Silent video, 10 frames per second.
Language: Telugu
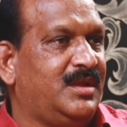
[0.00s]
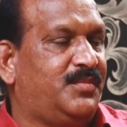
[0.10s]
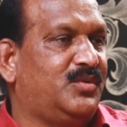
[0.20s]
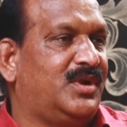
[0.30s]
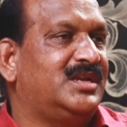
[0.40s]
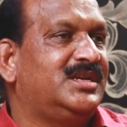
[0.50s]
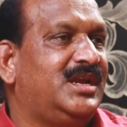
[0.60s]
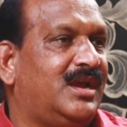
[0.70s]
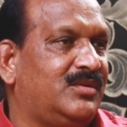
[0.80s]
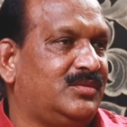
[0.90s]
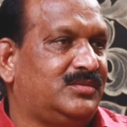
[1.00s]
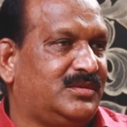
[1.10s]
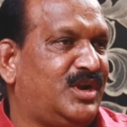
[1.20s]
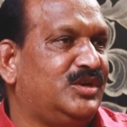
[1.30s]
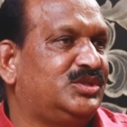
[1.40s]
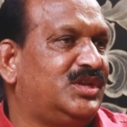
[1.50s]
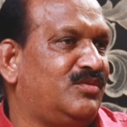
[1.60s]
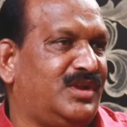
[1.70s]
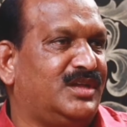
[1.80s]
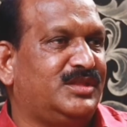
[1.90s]
ఇప్పుడు రాజకీయాలు నడుస్తూ
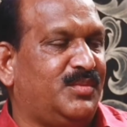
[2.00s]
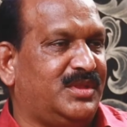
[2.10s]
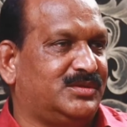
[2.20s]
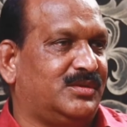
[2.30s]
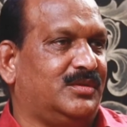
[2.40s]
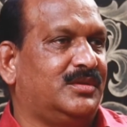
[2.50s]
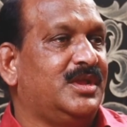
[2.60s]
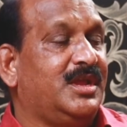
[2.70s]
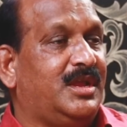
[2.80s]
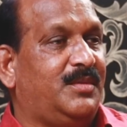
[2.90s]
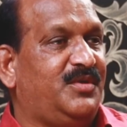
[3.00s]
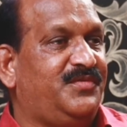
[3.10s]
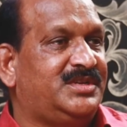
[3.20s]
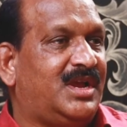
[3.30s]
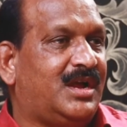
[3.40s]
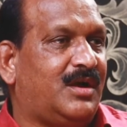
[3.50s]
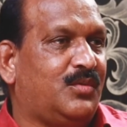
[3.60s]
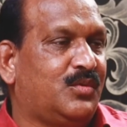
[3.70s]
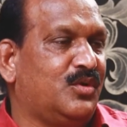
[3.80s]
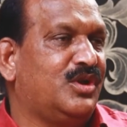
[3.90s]
ఉన్నాయి ఆంధ్రప్రదేశ్లో ఇప్పుడు విశాఖ
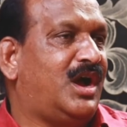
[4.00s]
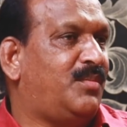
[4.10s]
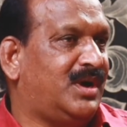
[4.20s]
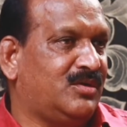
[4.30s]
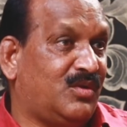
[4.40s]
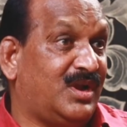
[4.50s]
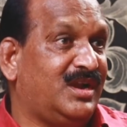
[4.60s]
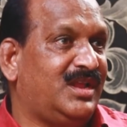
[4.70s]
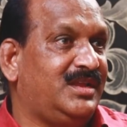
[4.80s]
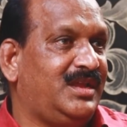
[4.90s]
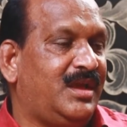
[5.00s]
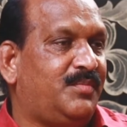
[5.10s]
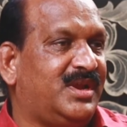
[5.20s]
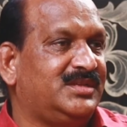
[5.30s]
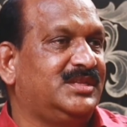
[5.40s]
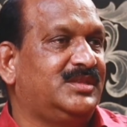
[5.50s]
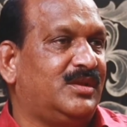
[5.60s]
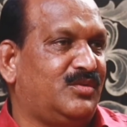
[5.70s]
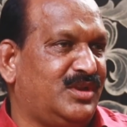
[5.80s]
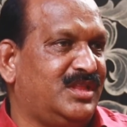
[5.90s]
ఉక్కును కాపాడుకోవాలంటే ఏ
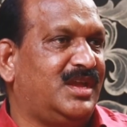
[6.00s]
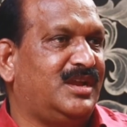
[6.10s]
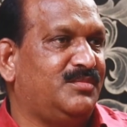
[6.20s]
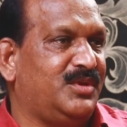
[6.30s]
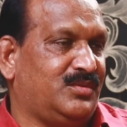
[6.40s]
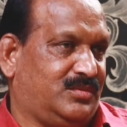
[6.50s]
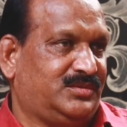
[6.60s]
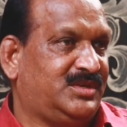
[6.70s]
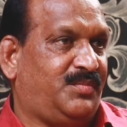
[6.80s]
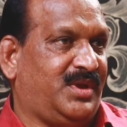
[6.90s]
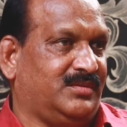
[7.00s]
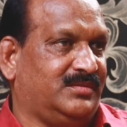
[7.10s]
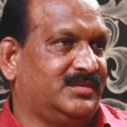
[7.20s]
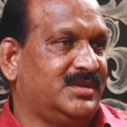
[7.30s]
పరిస్థితిలో ఉన్నది అనేది మీరు చెప్పారు